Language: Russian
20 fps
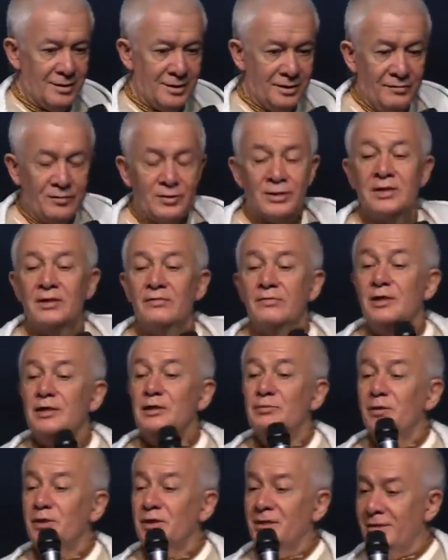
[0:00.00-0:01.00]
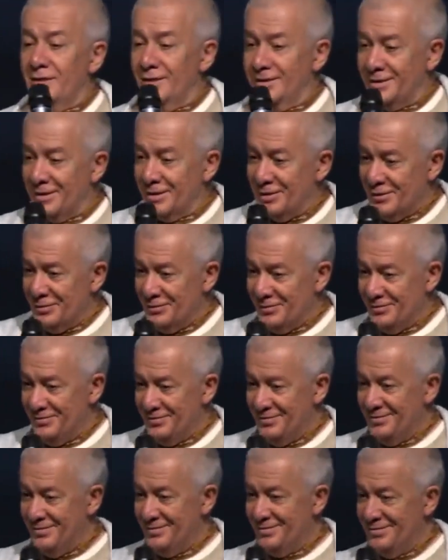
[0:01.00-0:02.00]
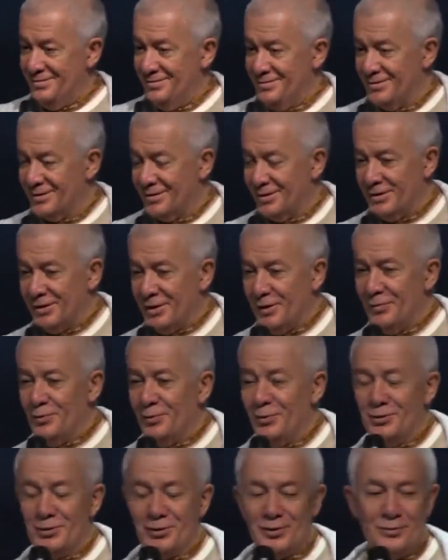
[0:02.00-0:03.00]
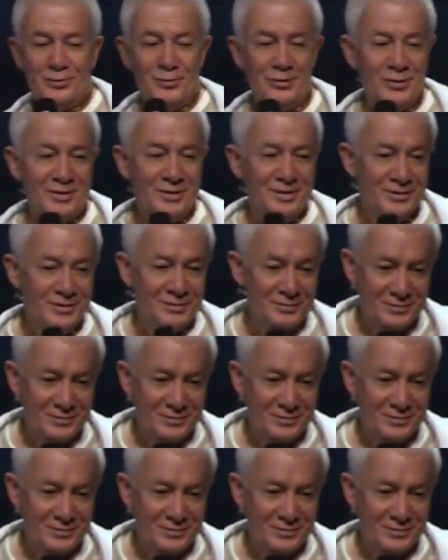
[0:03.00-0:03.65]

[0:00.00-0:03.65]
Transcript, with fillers: И Весадова рассмеялся. Сказал, да боже мой,